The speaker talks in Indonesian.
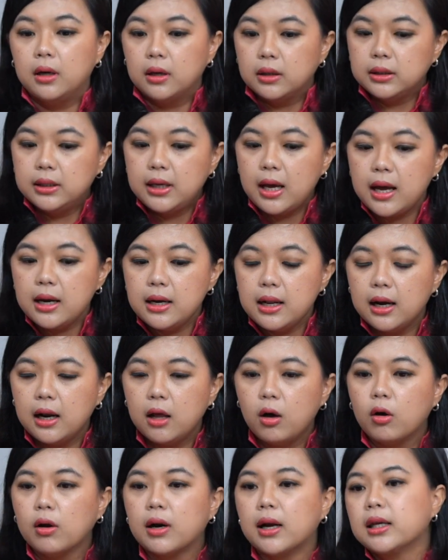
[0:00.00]
Dia
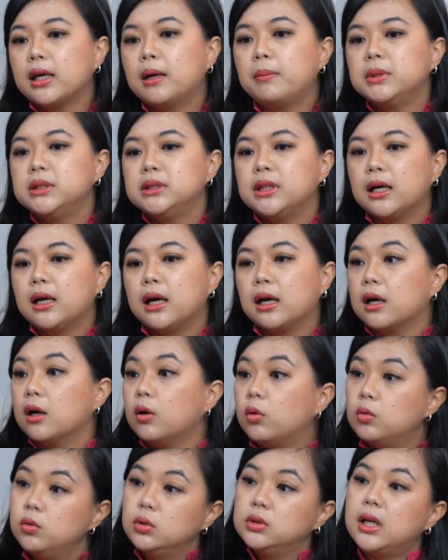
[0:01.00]
adalah orang yang menjaga
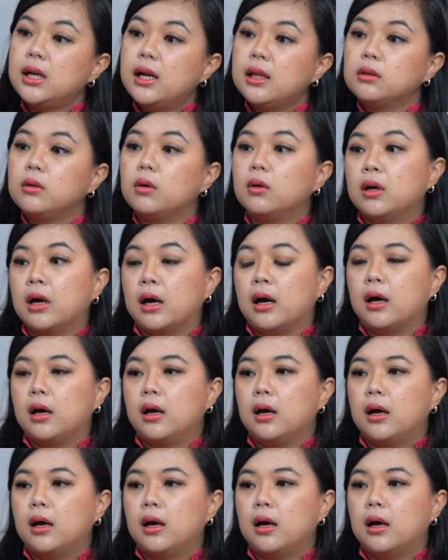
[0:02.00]
kekudusan atau enggak?